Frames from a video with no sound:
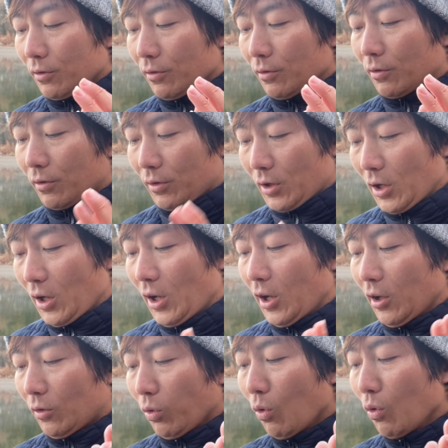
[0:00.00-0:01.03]
打って、
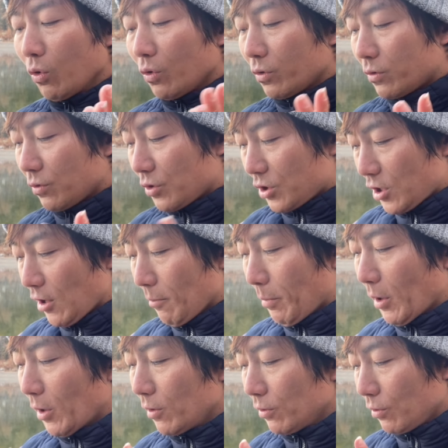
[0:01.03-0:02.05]
えー、洞窟して
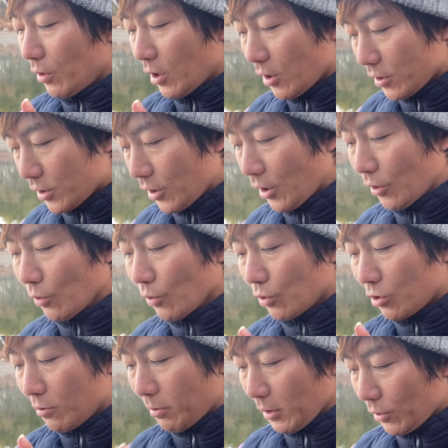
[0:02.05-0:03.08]
バウンドに合わせて
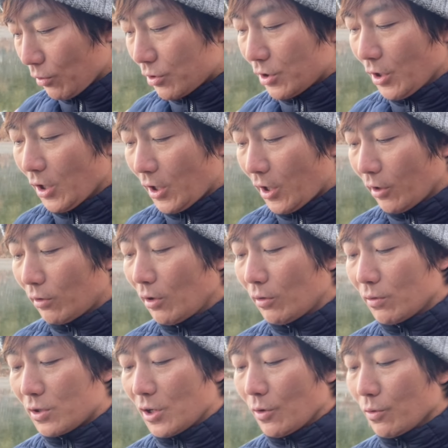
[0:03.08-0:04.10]
ドッグファットして
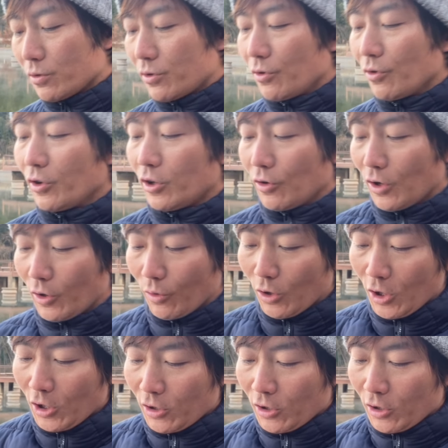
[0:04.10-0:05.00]
ラケット先行するようにというあの